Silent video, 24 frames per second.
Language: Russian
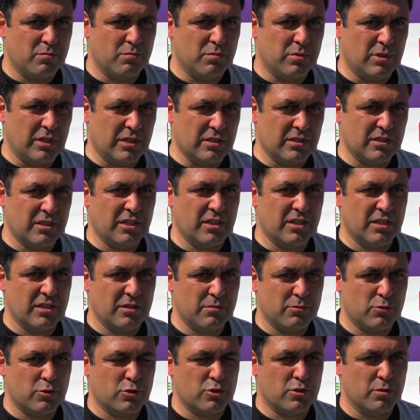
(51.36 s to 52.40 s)

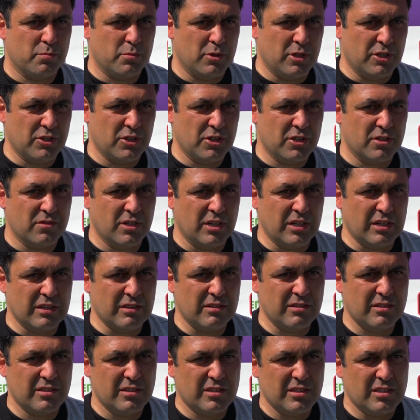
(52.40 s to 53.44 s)
планное, то, что
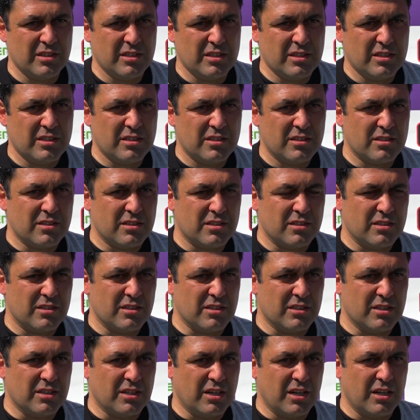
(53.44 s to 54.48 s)
планировали,
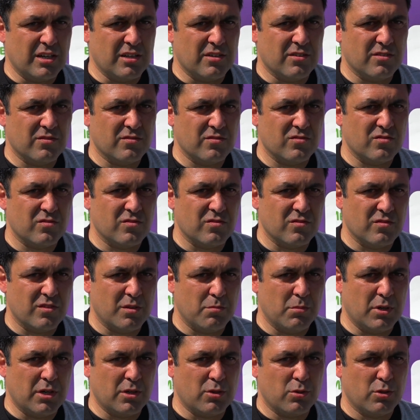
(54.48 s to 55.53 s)
э, играли в
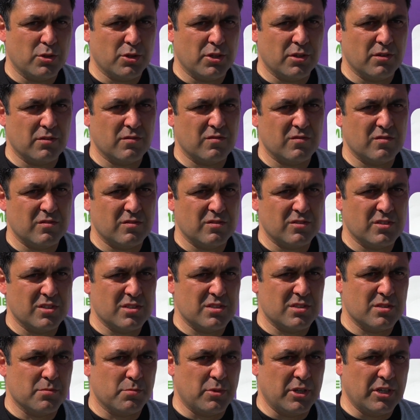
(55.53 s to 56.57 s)
обороне,
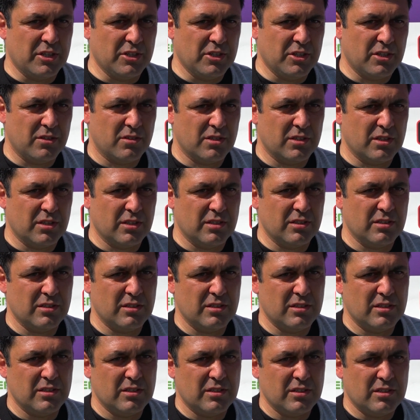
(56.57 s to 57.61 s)
дисциплинированно,
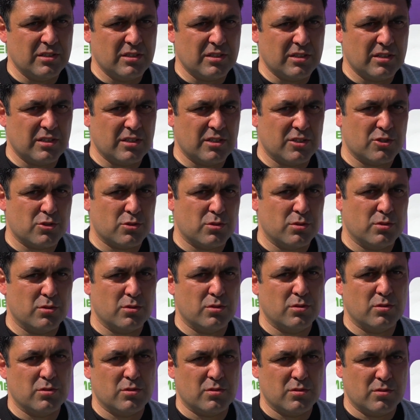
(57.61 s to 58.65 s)

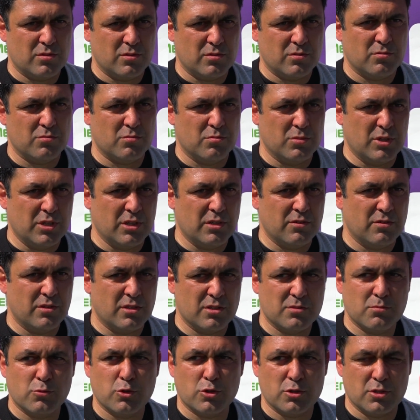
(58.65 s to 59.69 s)
хорошо были
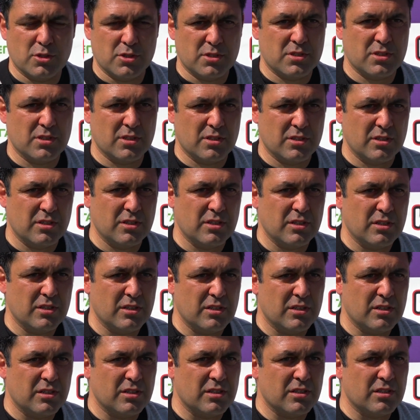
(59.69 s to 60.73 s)
возможности,
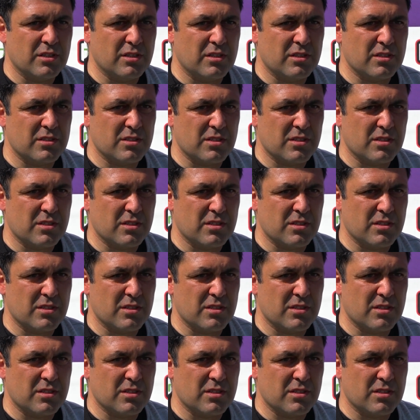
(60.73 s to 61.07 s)
э,